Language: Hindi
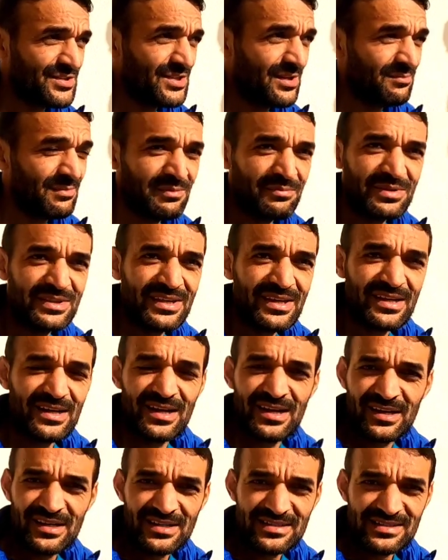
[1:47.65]
रशिया में भी
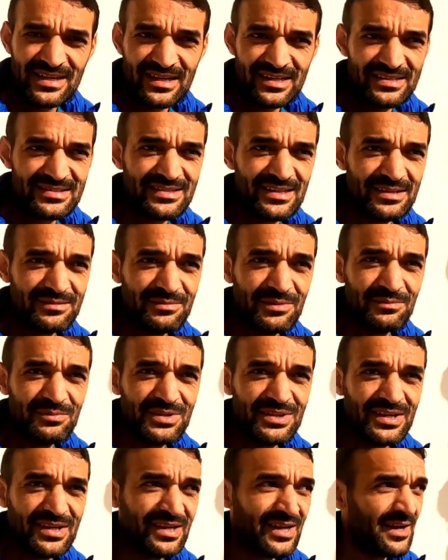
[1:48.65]
देखा कजाकिस्तान में
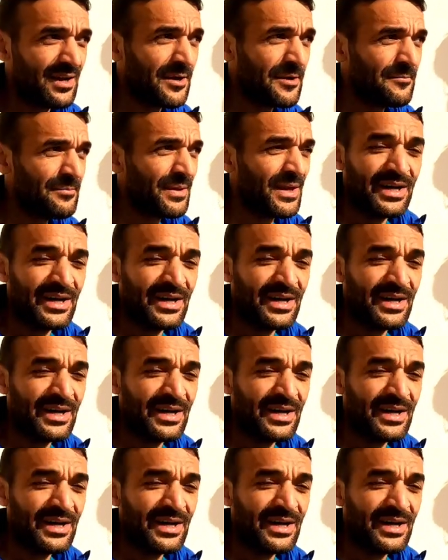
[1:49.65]
भी देखा